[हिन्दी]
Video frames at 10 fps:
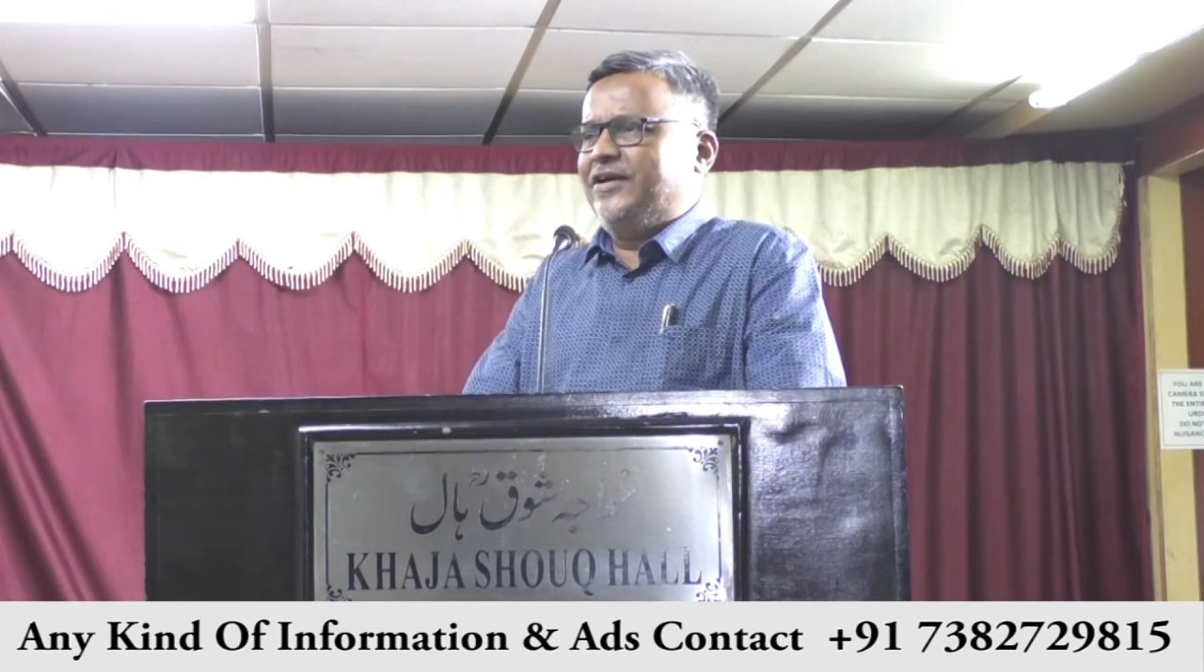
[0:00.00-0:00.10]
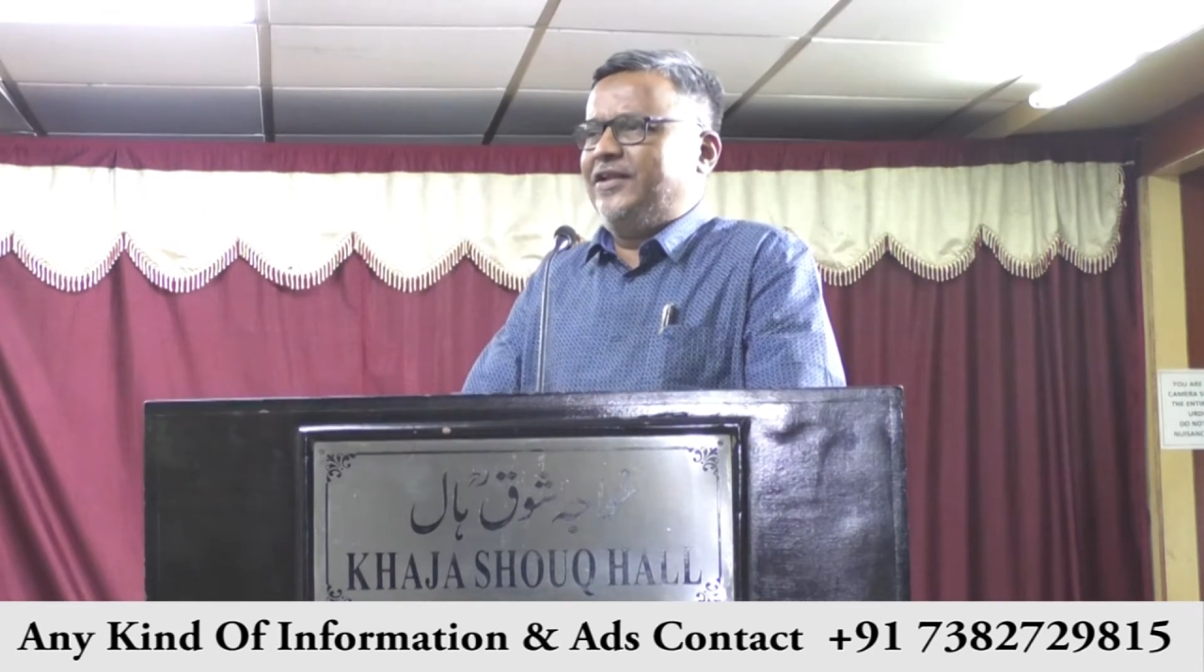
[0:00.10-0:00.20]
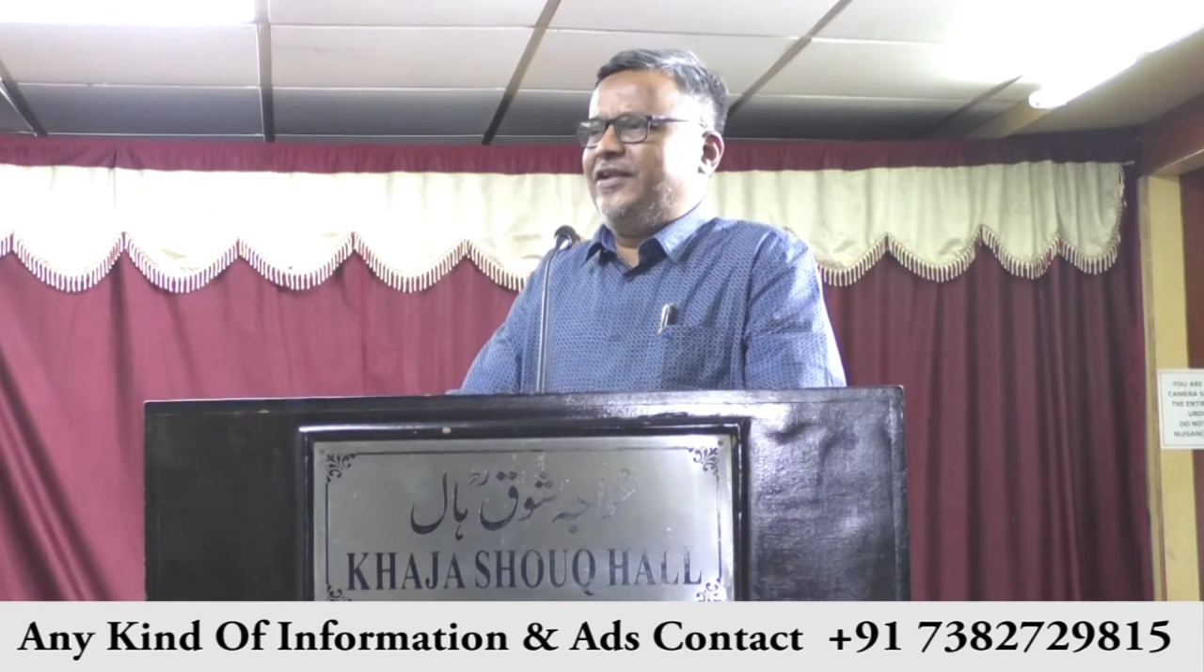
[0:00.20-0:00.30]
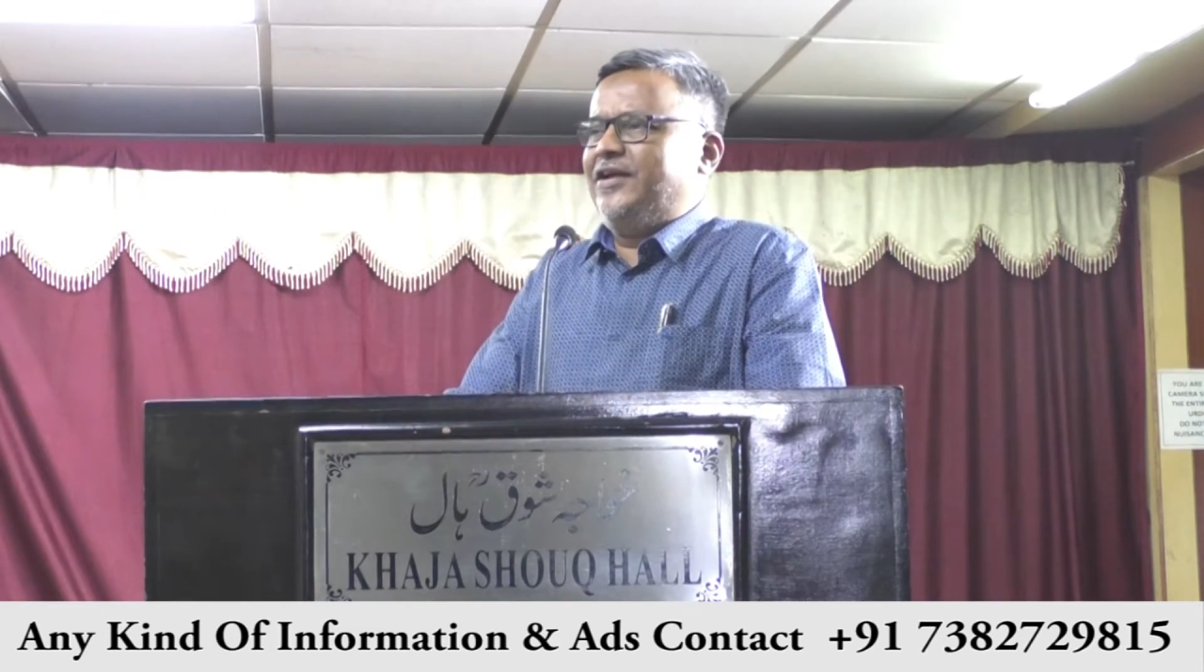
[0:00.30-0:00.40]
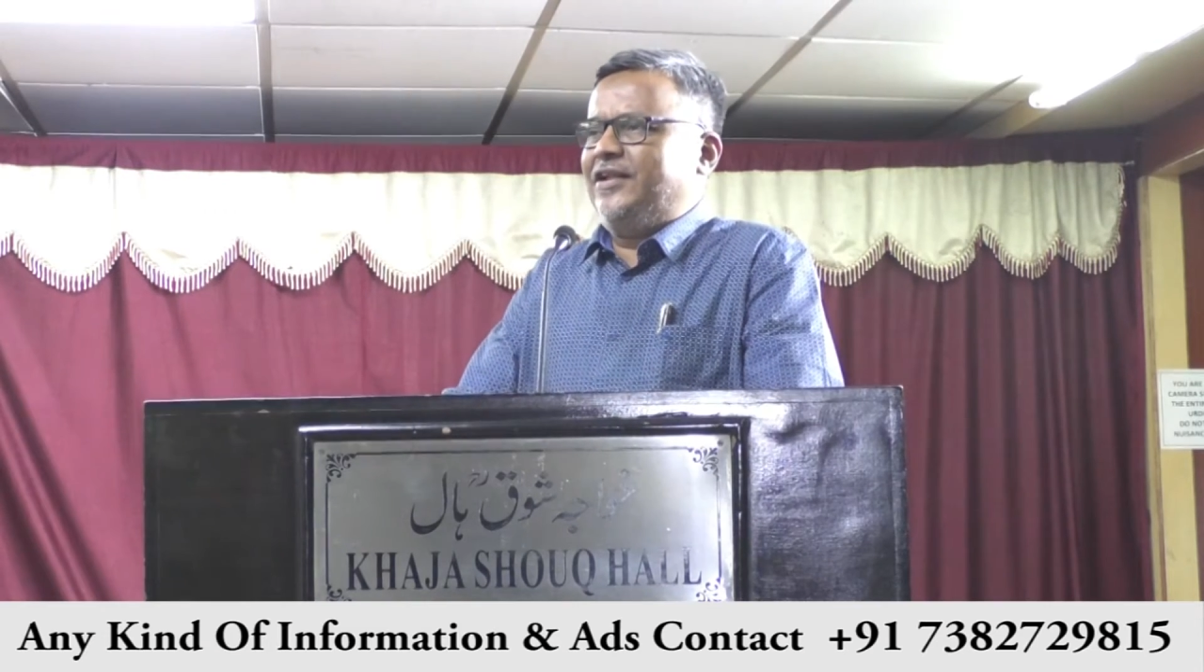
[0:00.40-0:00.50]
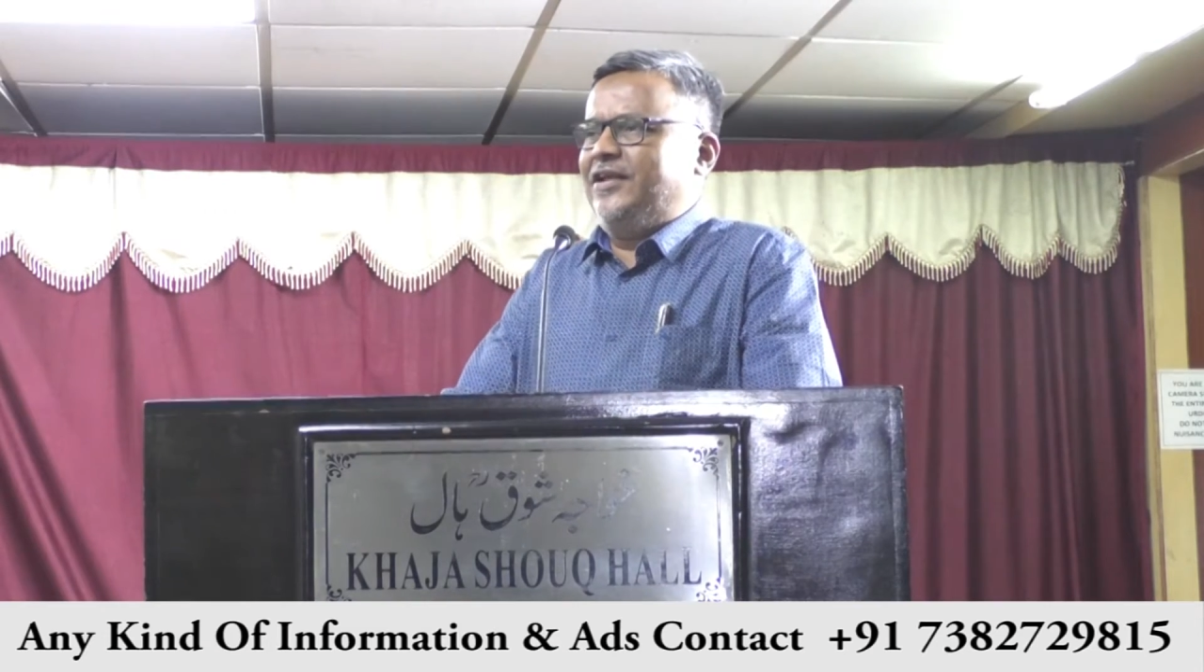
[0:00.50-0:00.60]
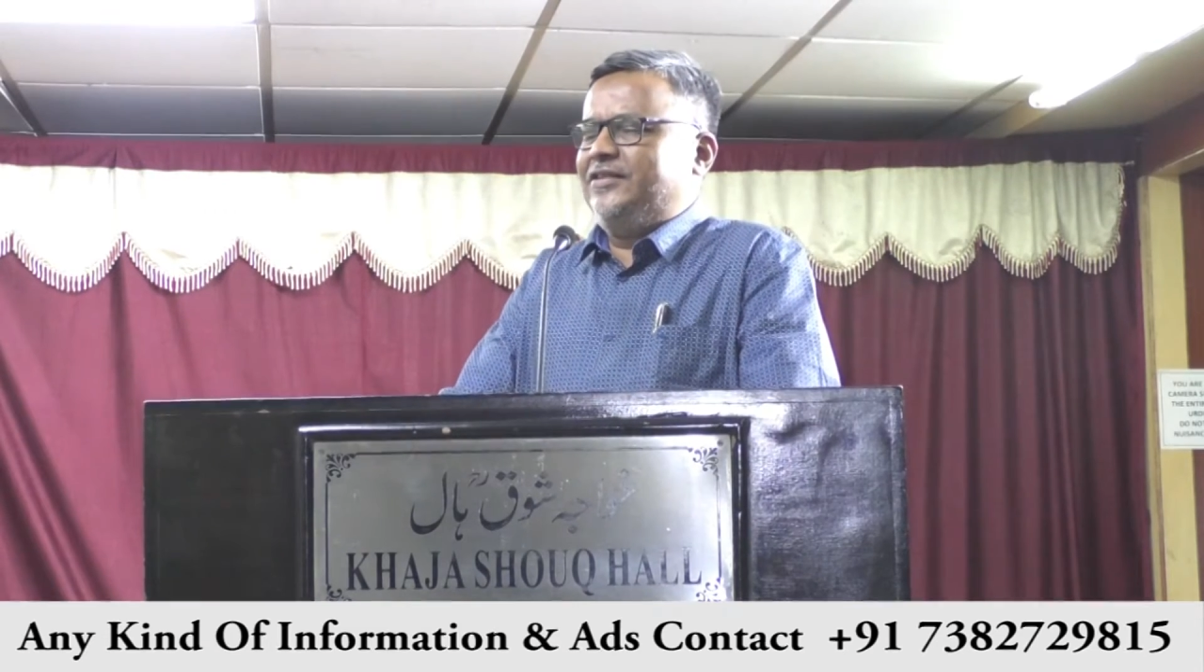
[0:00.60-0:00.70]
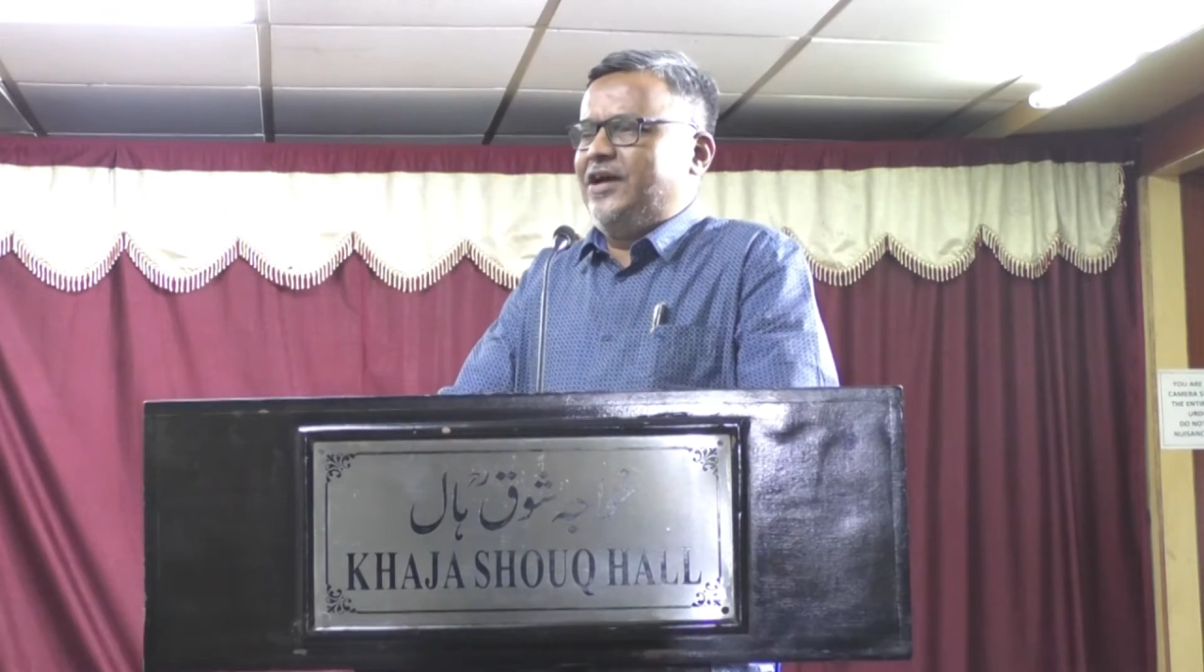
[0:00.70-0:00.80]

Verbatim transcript: तकरीरें कर ले